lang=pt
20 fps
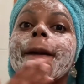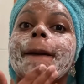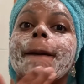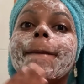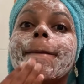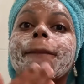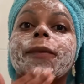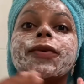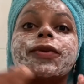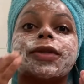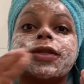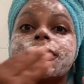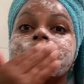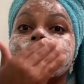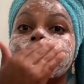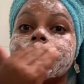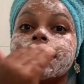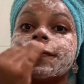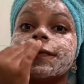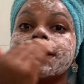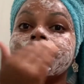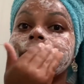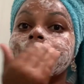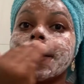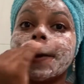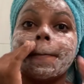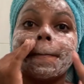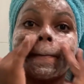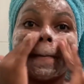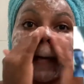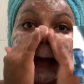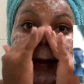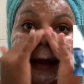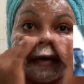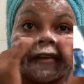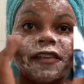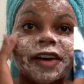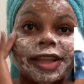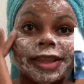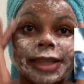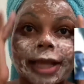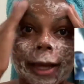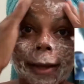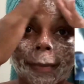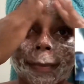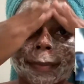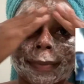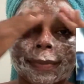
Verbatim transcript: Muito smurf, né? Avatar.